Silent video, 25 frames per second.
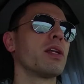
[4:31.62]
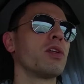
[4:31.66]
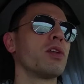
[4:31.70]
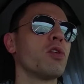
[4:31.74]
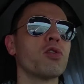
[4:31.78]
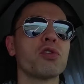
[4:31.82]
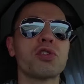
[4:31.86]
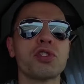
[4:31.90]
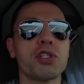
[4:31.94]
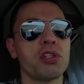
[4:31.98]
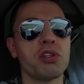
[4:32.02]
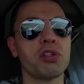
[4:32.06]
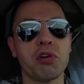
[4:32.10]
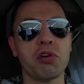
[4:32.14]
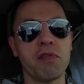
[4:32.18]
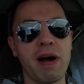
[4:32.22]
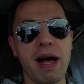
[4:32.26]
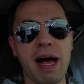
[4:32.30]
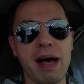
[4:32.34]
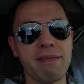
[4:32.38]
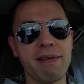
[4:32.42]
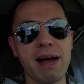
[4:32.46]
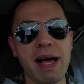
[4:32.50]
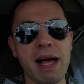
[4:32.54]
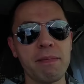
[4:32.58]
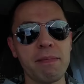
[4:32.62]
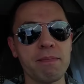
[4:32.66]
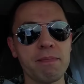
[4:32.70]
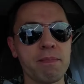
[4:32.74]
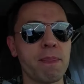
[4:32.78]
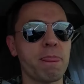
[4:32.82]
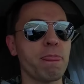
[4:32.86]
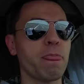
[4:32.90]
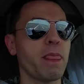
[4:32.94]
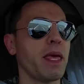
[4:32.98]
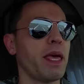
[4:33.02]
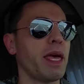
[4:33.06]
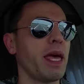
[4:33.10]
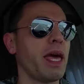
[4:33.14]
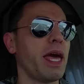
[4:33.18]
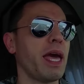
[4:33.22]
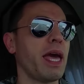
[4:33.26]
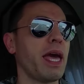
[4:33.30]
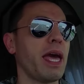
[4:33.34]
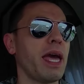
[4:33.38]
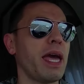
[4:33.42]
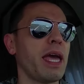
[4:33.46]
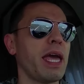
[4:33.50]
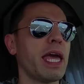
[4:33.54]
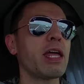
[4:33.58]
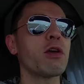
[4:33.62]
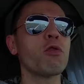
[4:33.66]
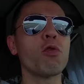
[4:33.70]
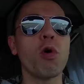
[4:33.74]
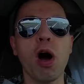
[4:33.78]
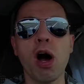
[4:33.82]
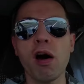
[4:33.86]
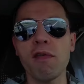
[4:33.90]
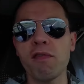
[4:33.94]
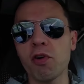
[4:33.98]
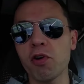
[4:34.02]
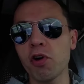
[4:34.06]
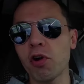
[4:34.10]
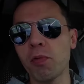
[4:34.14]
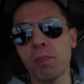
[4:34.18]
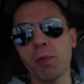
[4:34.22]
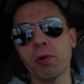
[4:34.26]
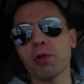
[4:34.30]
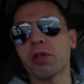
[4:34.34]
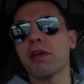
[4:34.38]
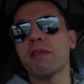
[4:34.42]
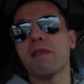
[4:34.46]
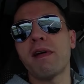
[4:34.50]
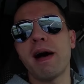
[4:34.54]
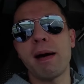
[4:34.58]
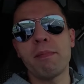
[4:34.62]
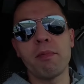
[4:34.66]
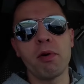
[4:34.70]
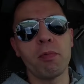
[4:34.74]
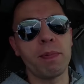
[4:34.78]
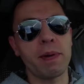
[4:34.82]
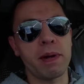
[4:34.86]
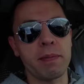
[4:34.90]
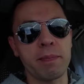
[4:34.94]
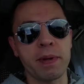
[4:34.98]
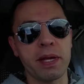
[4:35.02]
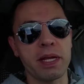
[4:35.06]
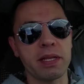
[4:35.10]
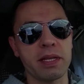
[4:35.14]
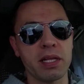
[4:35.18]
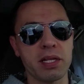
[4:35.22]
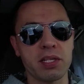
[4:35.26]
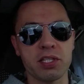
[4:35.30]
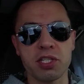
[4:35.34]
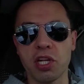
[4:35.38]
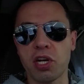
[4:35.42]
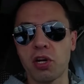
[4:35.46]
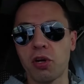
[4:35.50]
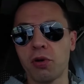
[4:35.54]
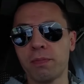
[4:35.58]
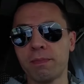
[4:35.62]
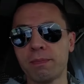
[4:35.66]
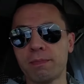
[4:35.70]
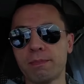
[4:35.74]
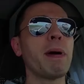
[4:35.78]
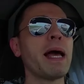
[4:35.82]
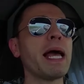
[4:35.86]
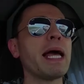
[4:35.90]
non si trovava e, nuovo non potevamo permettercelo.